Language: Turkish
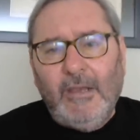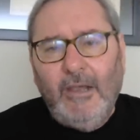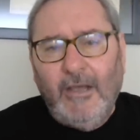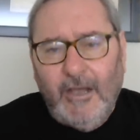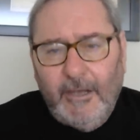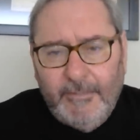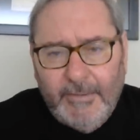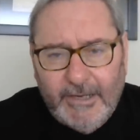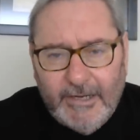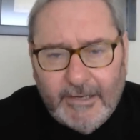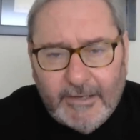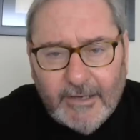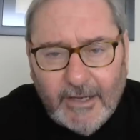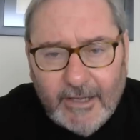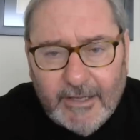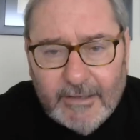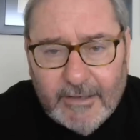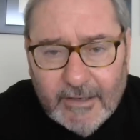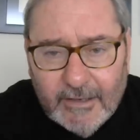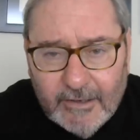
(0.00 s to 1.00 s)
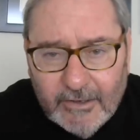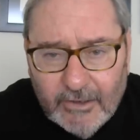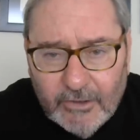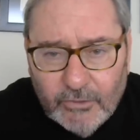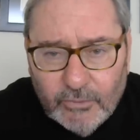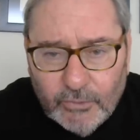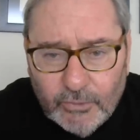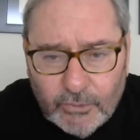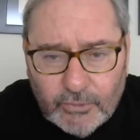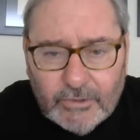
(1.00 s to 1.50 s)
Amerikan
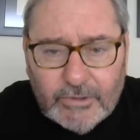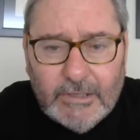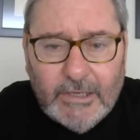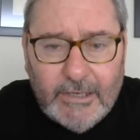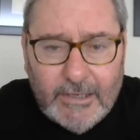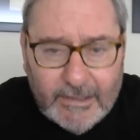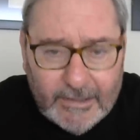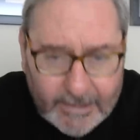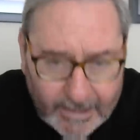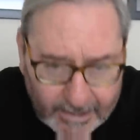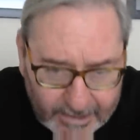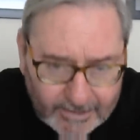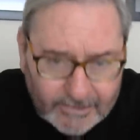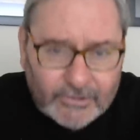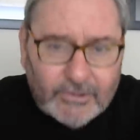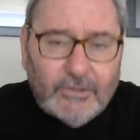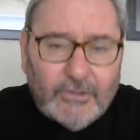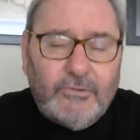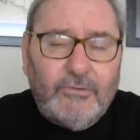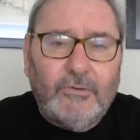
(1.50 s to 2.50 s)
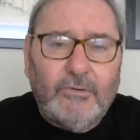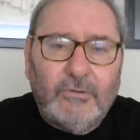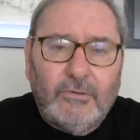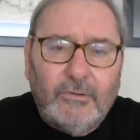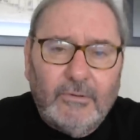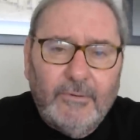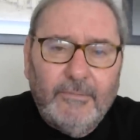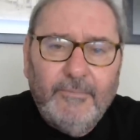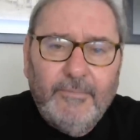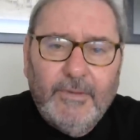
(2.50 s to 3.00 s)
üstlerinde yaşatıyordu.
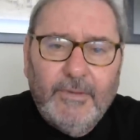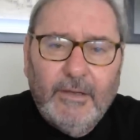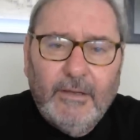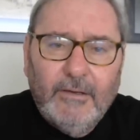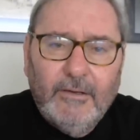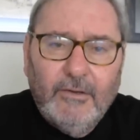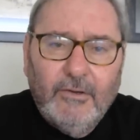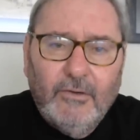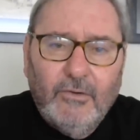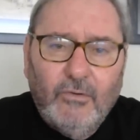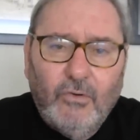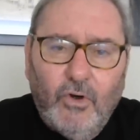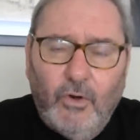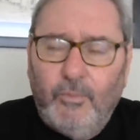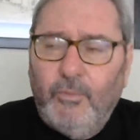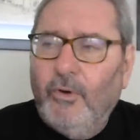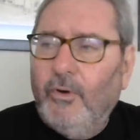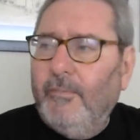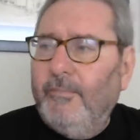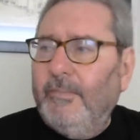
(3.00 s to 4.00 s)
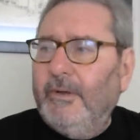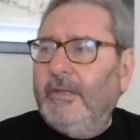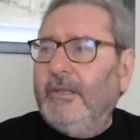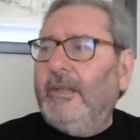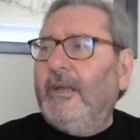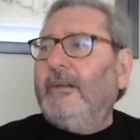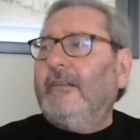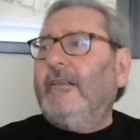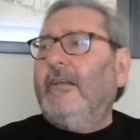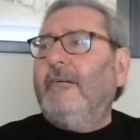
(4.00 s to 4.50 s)
O
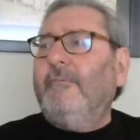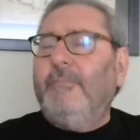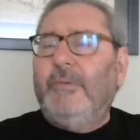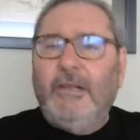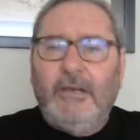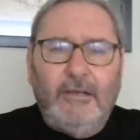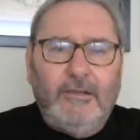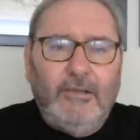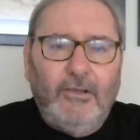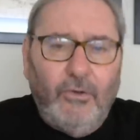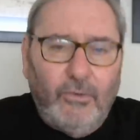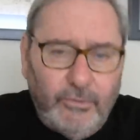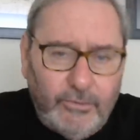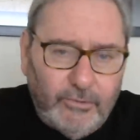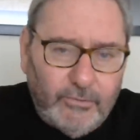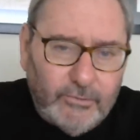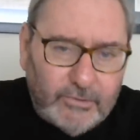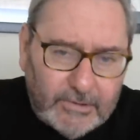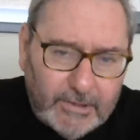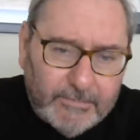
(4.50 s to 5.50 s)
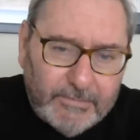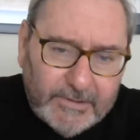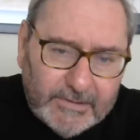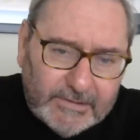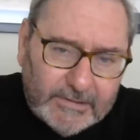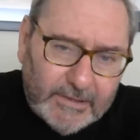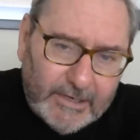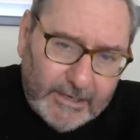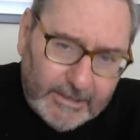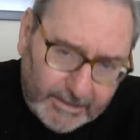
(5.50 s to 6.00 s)
bombalardan biri de onun
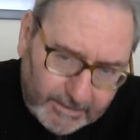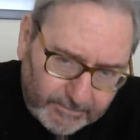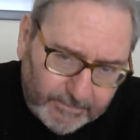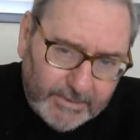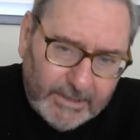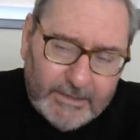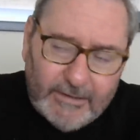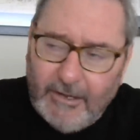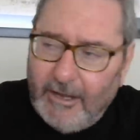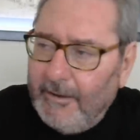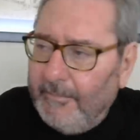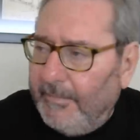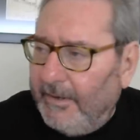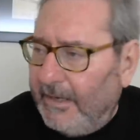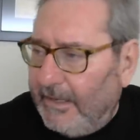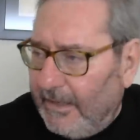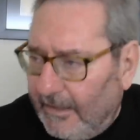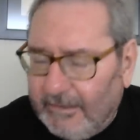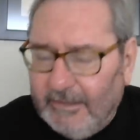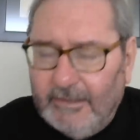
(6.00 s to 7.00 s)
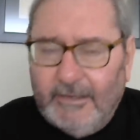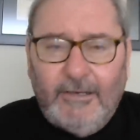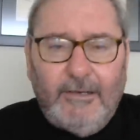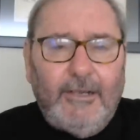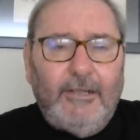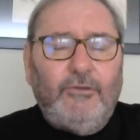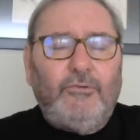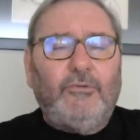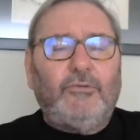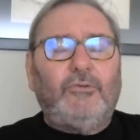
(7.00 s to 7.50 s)
tepesine inmedi ama
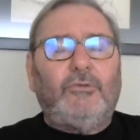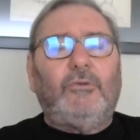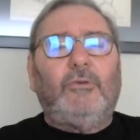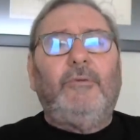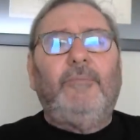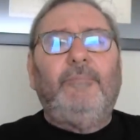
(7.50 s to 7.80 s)
yakınına düştü.